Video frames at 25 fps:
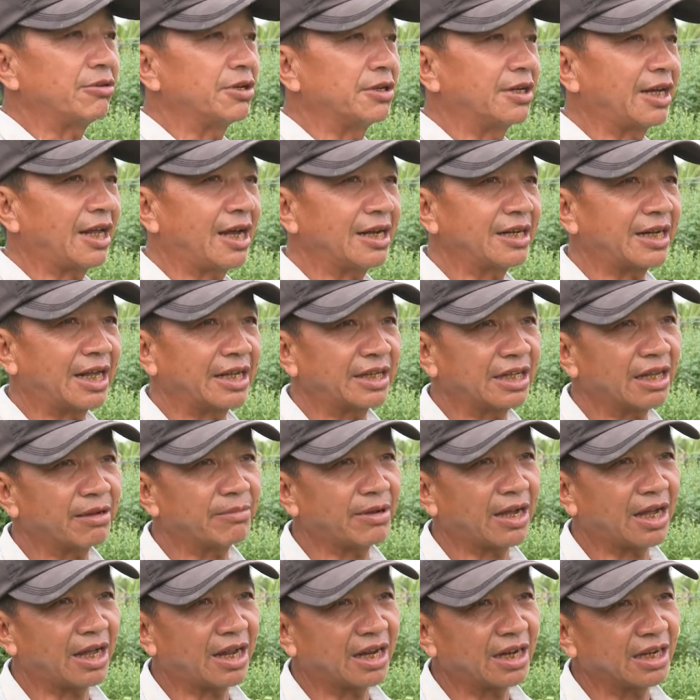lượng lớn này chứ
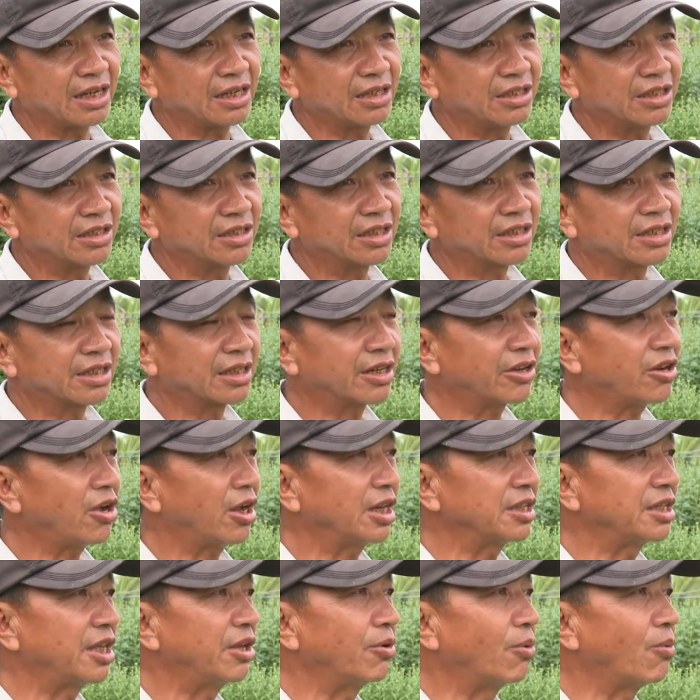mà cái
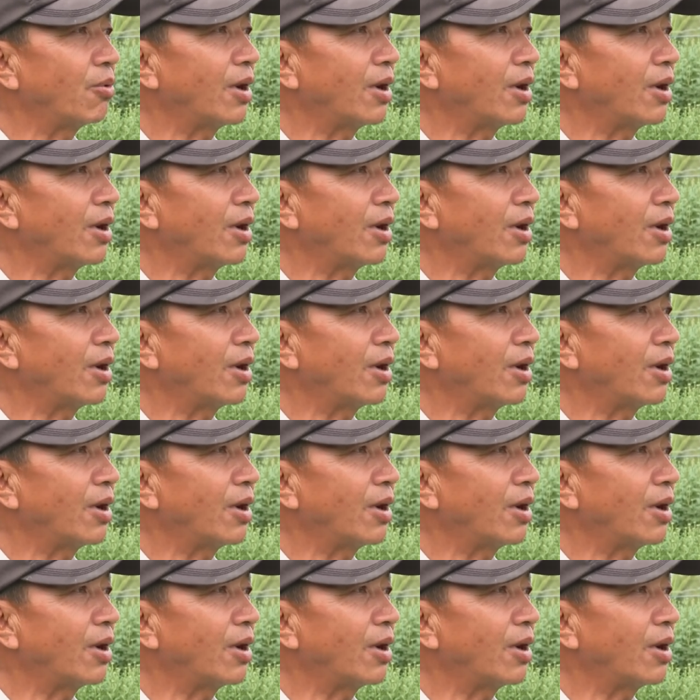đó nhiều